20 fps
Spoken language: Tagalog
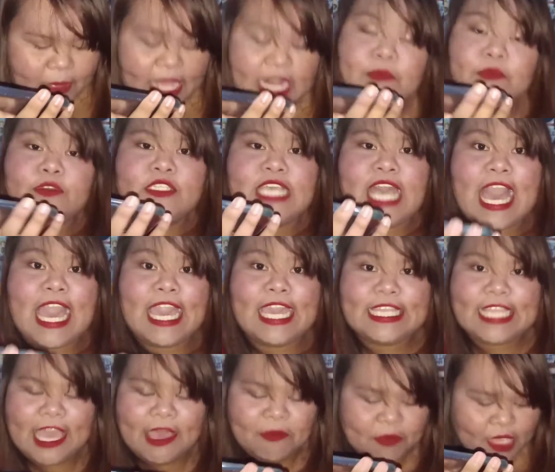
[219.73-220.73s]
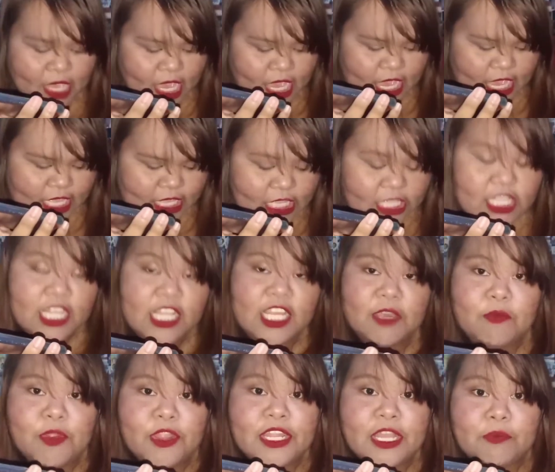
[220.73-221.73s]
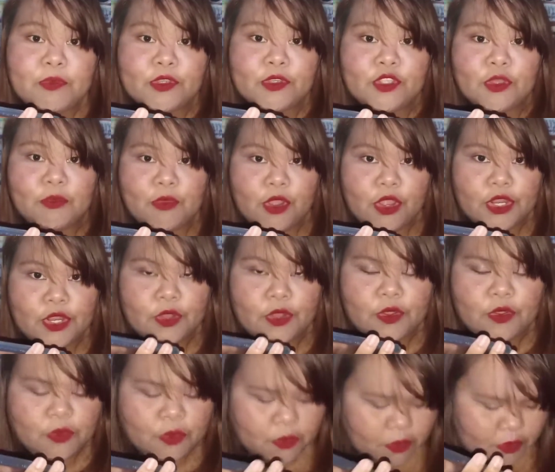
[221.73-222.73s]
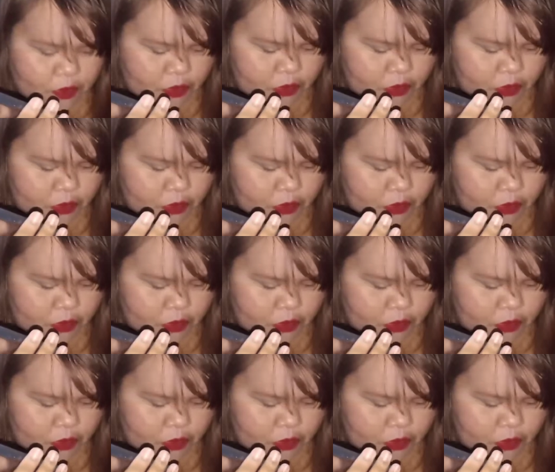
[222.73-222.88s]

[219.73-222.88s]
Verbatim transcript: para po sa item. Iti-deliver na po tomorrow.